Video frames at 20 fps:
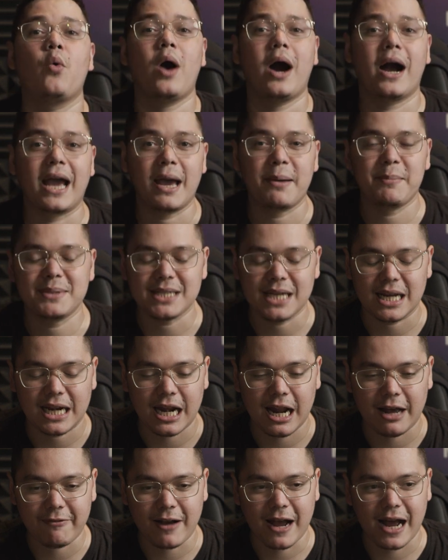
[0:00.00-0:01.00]
uang ya
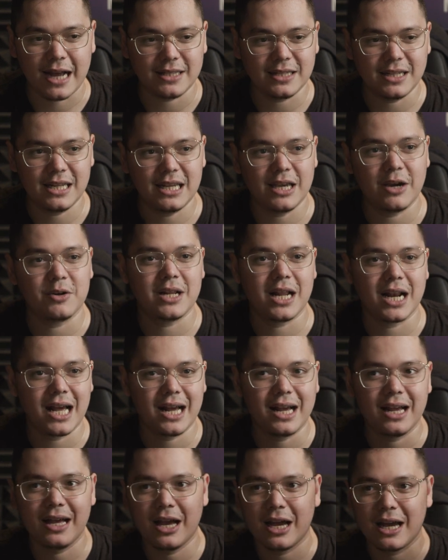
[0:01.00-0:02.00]
mencari nafkah jadi ya
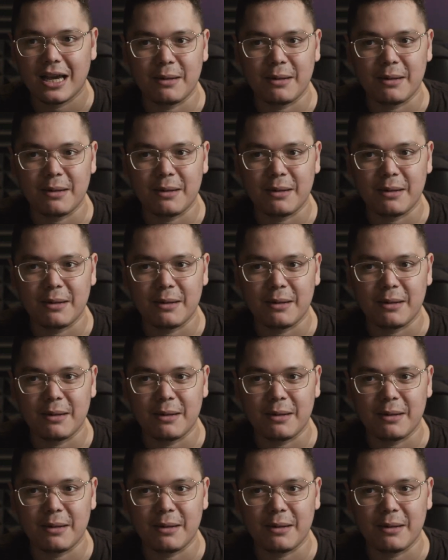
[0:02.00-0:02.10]
udahlah